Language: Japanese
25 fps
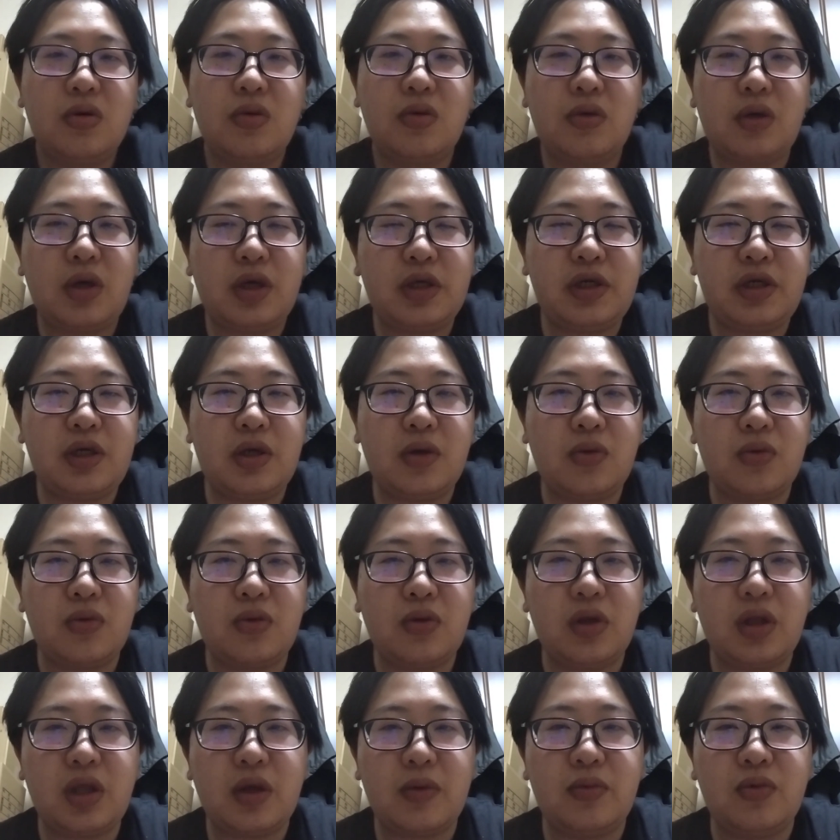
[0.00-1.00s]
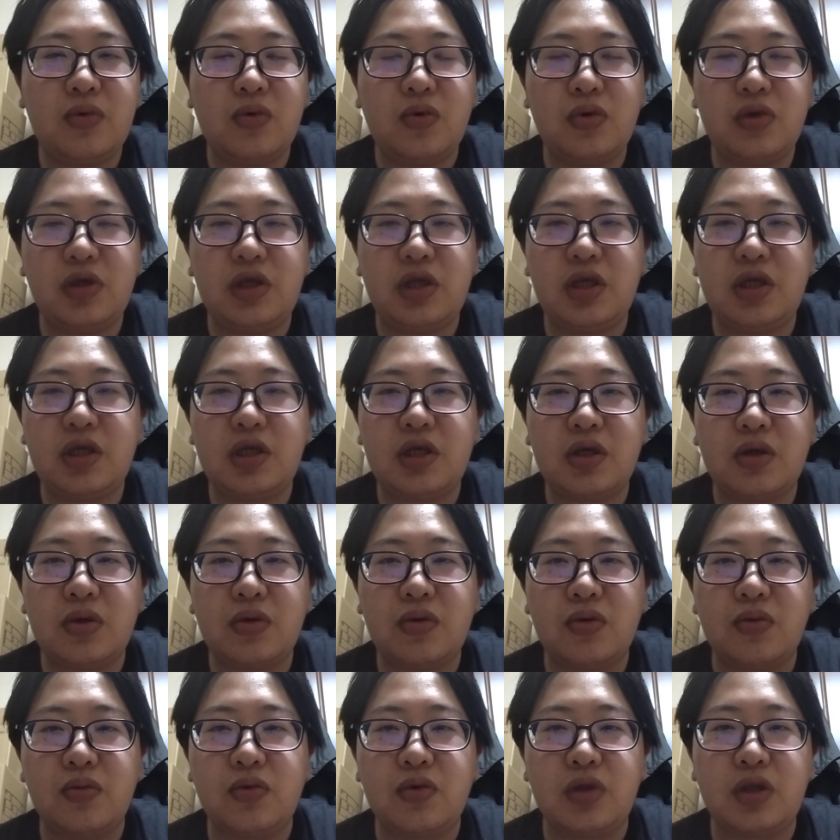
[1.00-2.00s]
おかしなことに多分陥っちゃう
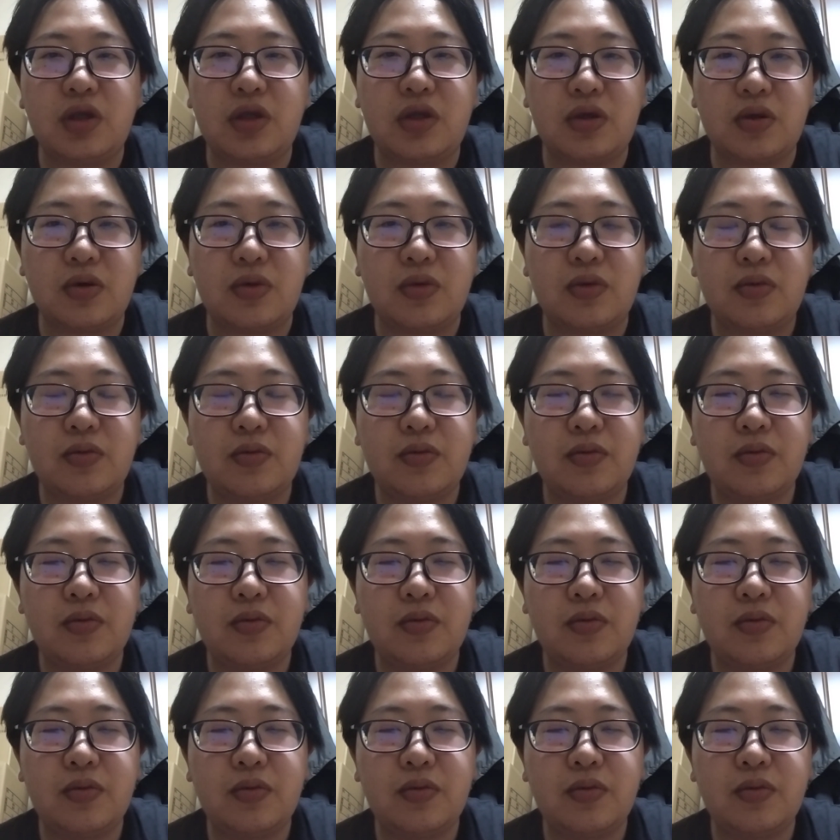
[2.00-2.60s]
と思うんですよ